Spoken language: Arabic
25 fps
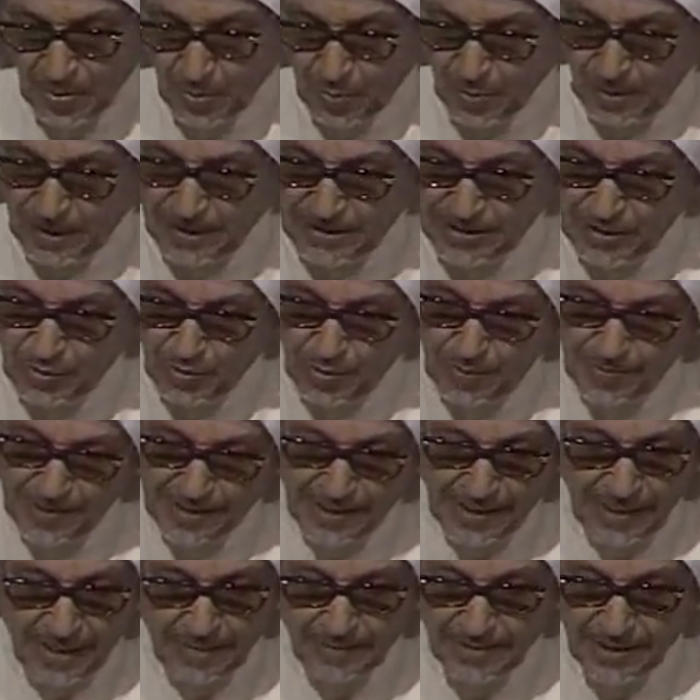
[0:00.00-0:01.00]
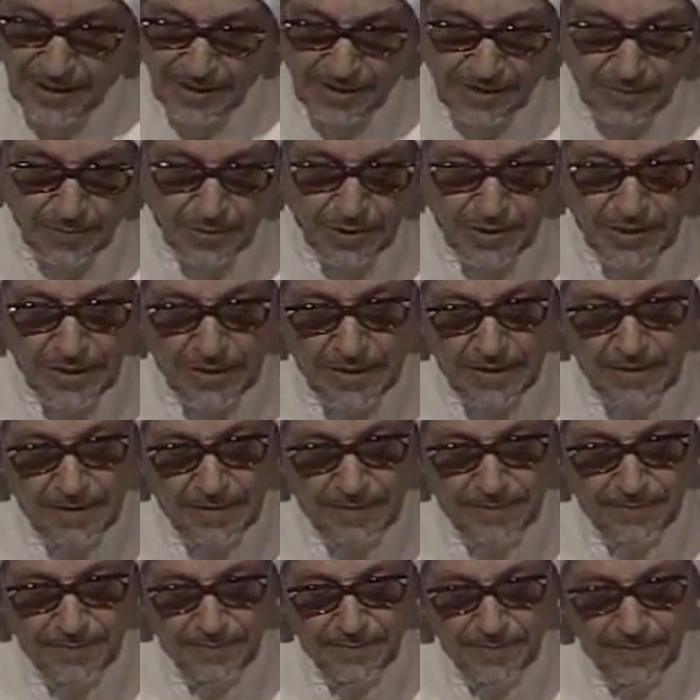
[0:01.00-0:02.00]
وليس هو من كلام سيد المرسلين
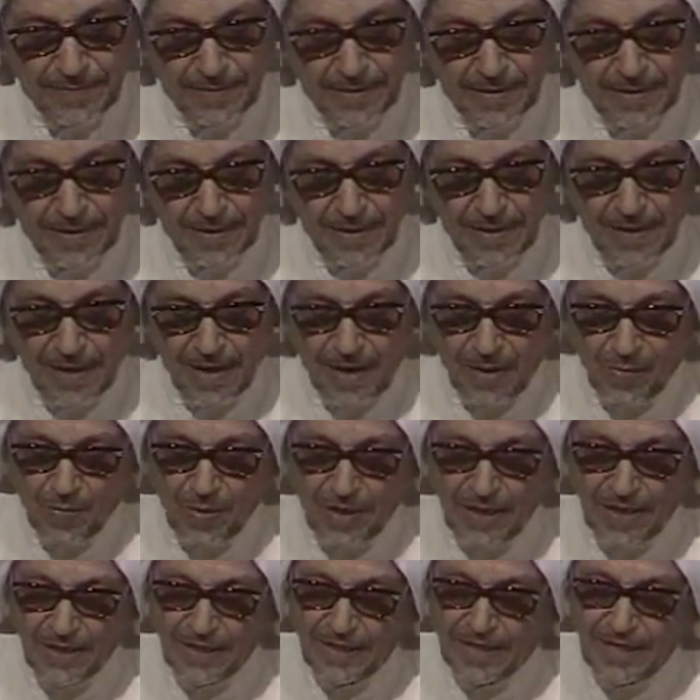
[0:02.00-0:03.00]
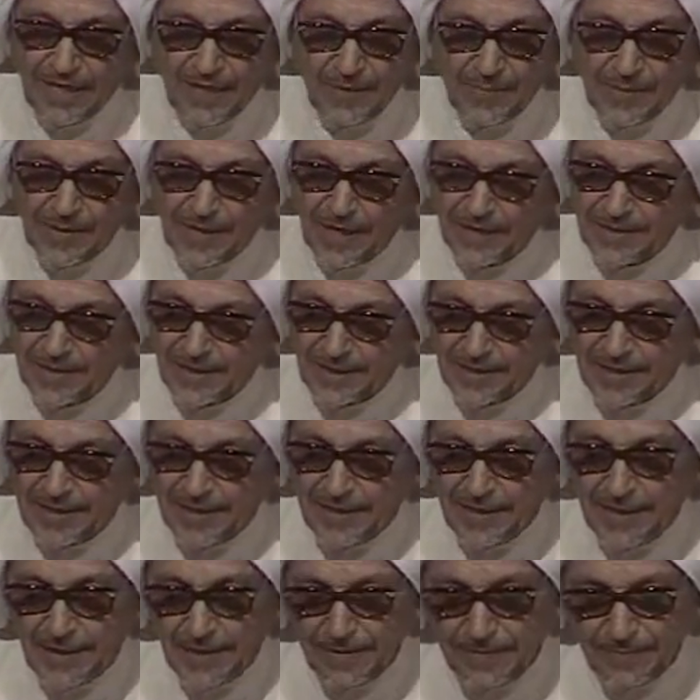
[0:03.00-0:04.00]
أولا إن عبارات
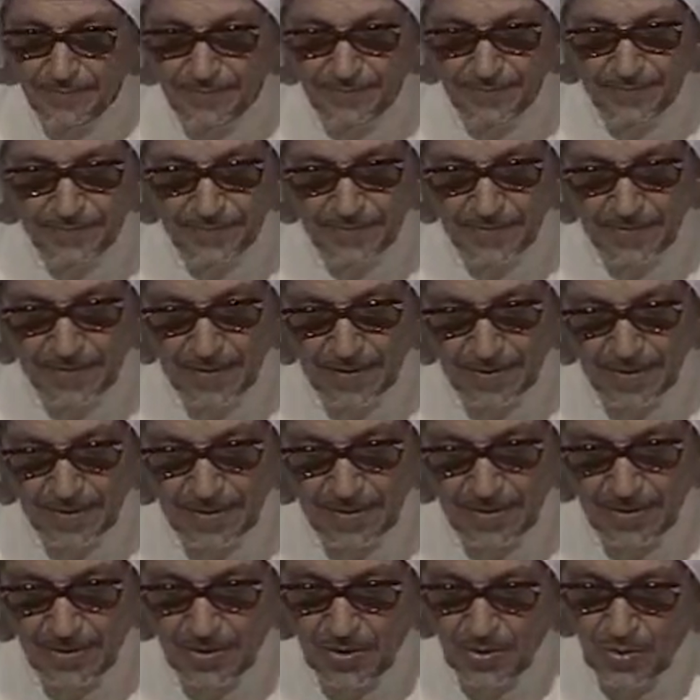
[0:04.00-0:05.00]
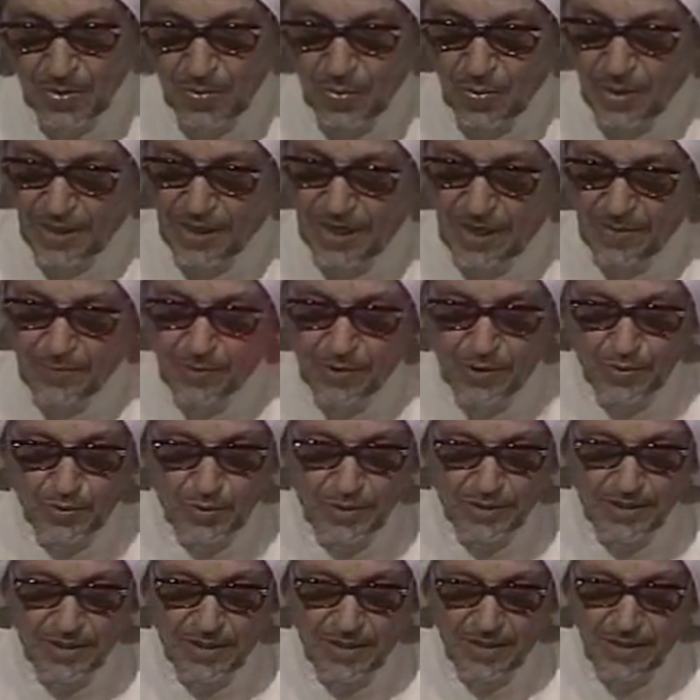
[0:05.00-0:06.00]
ركيكة وكلام
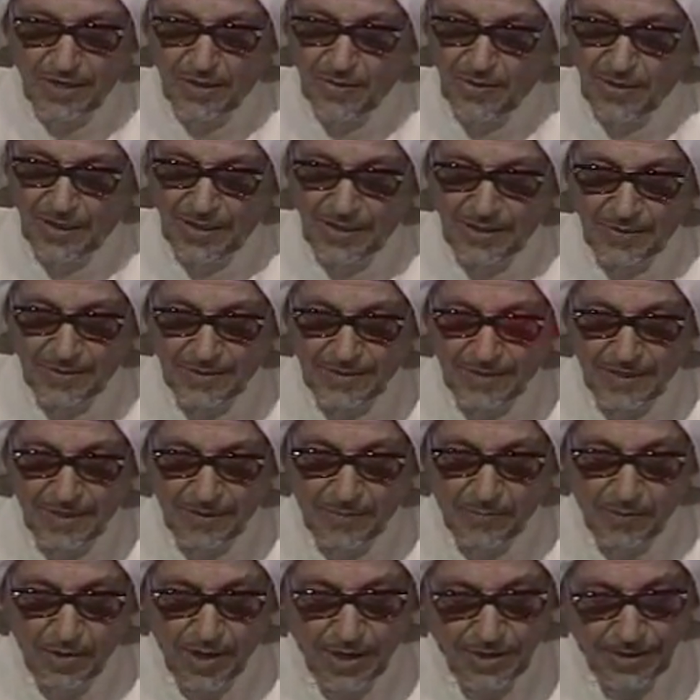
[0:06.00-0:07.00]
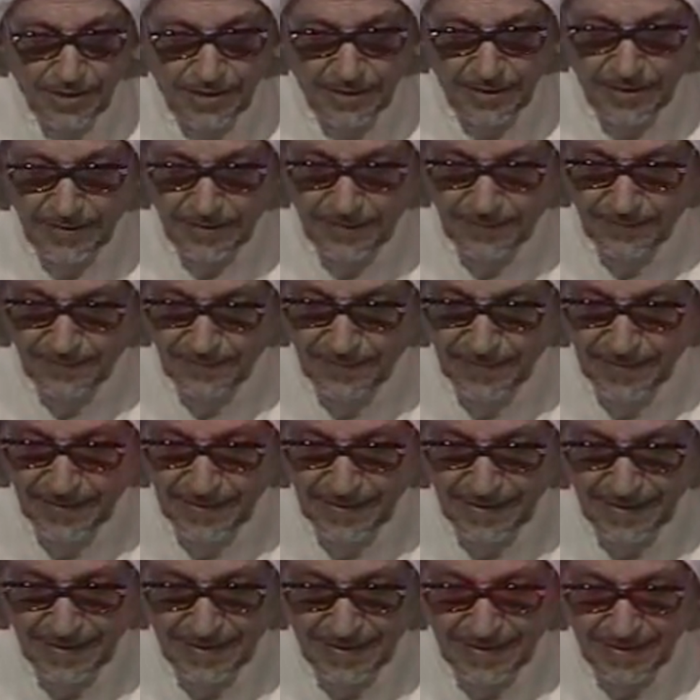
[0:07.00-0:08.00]
الرسول صلى الله عليه وسلم واضح
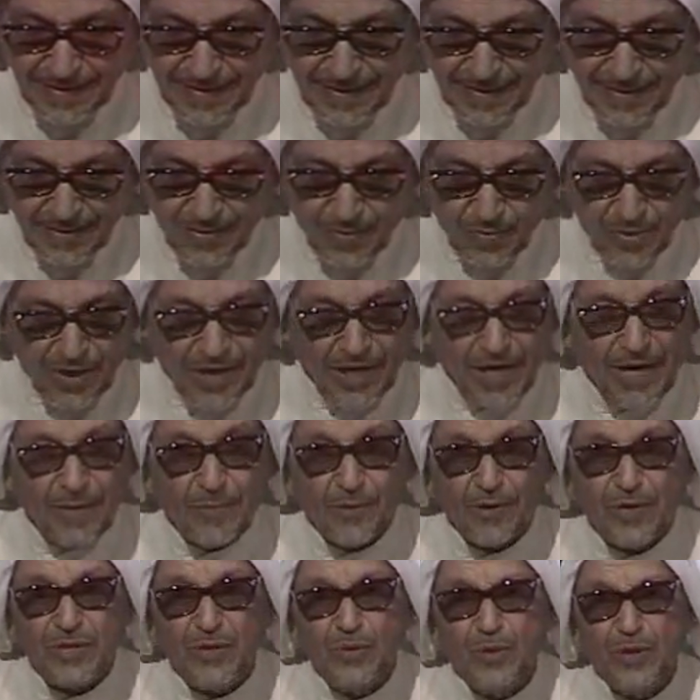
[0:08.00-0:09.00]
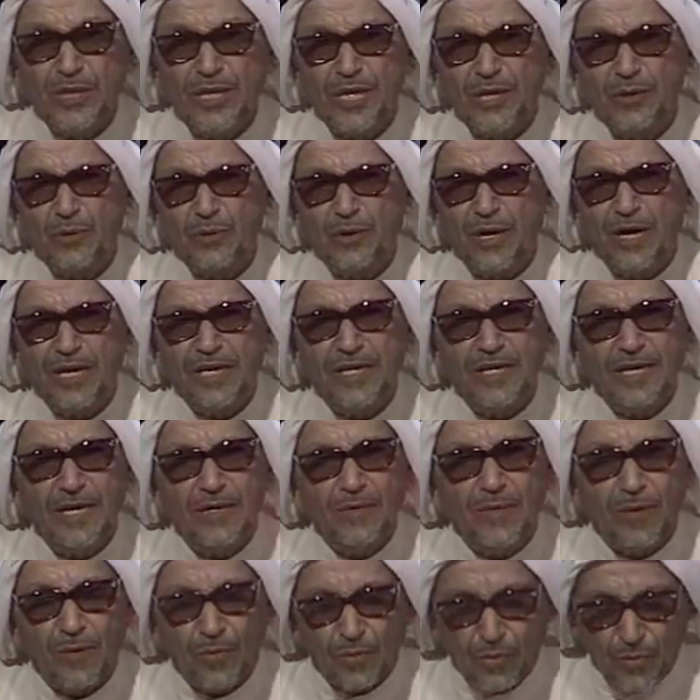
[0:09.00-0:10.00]
وكلام الرسول تظهر عليه
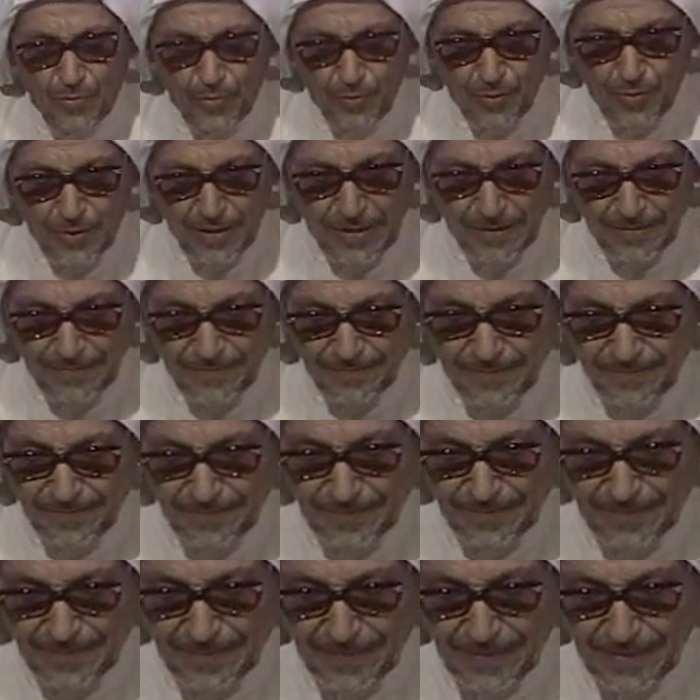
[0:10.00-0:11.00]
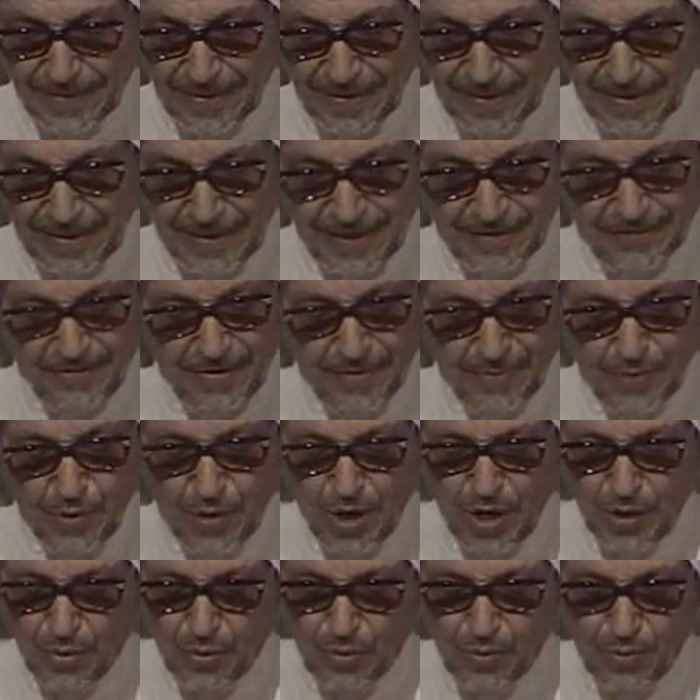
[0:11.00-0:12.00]
أنوار النبوة
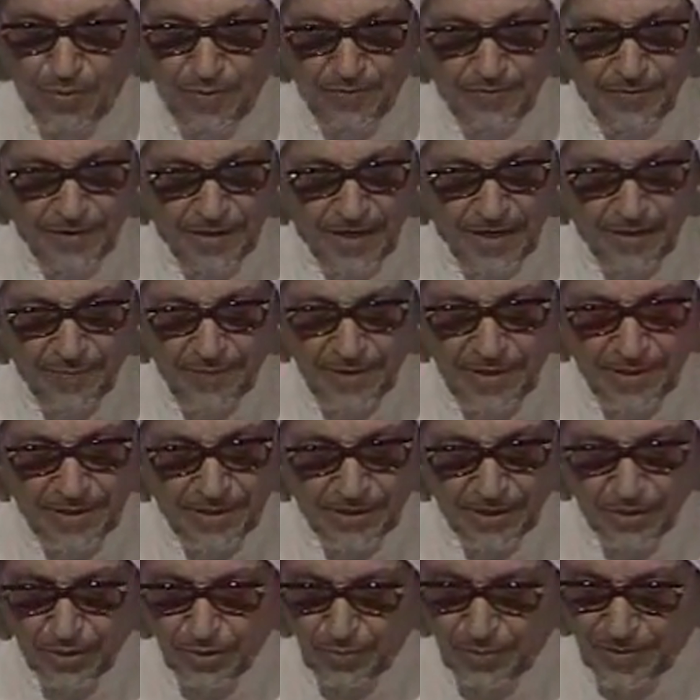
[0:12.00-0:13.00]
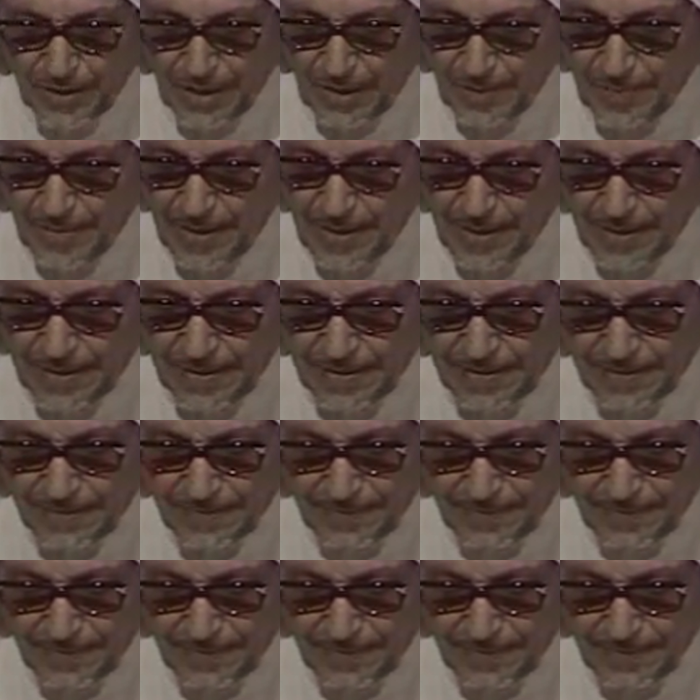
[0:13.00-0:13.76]
يفهمها كل من في قلبه ذرة من إيمان